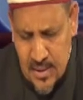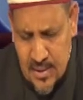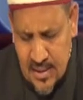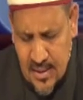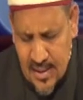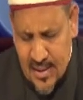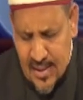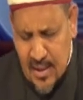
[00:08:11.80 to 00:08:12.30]

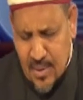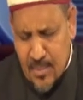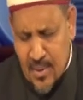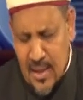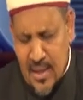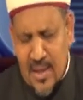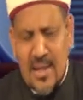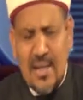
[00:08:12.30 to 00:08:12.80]
اعلم
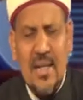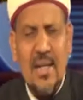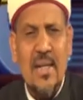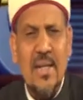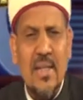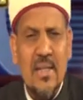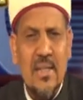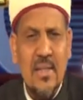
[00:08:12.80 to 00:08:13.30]
أن
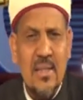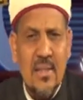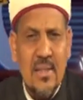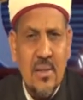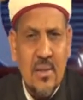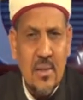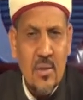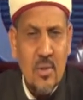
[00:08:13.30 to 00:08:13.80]

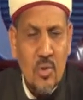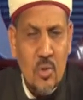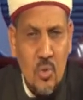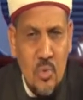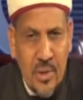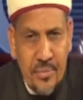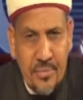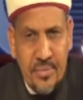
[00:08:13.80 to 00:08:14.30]
الذي
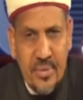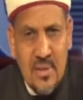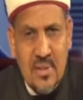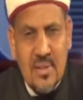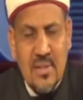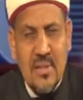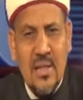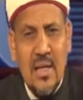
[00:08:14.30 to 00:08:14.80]

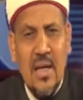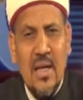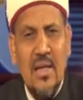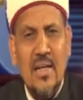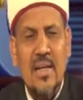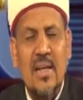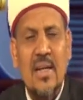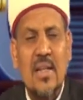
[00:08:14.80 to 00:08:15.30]
ينفذ
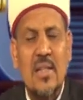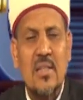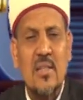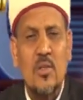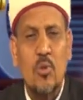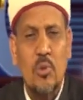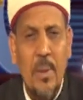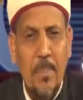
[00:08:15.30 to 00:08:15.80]
أن
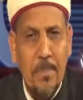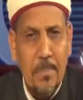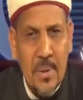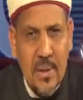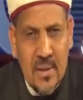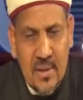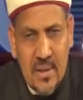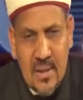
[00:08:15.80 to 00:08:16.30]
الذي
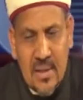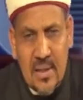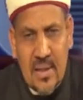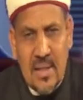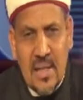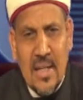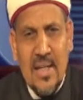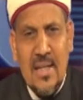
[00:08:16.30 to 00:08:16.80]
يدبر
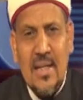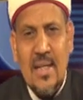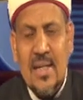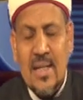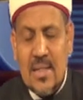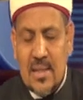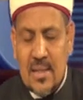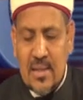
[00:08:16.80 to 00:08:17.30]
أن
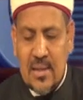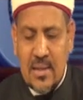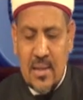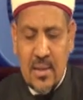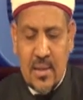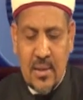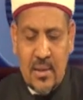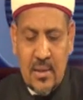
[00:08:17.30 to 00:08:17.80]
الذي
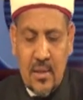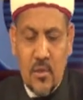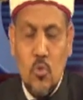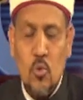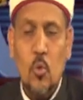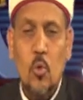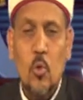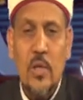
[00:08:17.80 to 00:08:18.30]

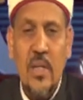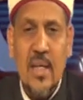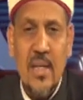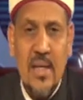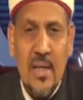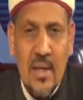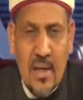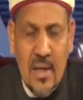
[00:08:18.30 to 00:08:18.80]
يسوق
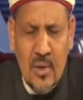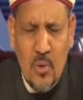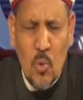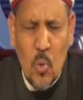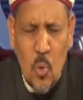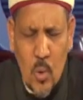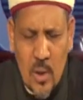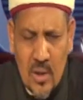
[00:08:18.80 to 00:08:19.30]
إليك الخير
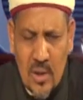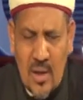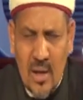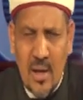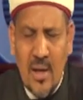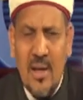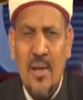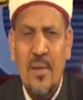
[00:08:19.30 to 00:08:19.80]
هو
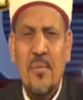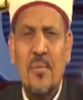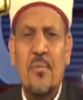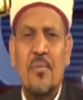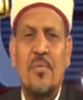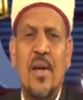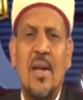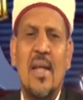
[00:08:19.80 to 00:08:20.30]
الله
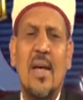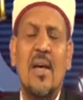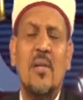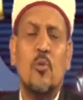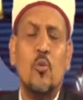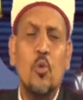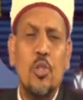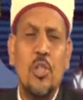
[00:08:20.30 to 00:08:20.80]
فلا
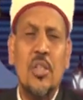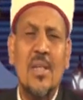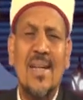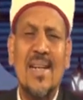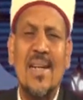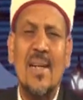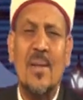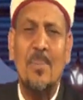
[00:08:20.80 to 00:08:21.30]

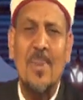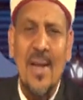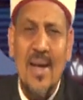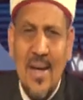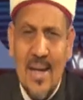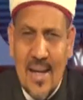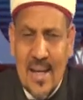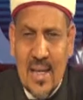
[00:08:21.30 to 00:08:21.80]
تشغل
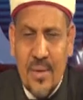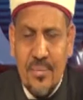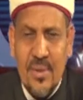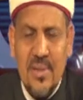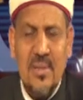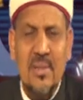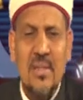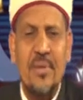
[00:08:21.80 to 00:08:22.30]
بالك في
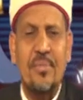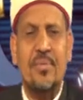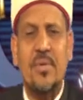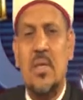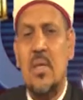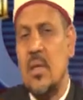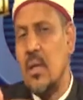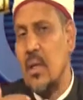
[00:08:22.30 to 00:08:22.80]

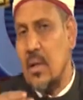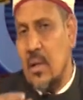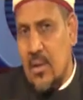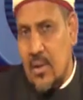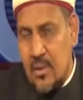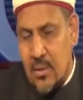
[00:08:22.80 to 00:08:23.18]
التفكير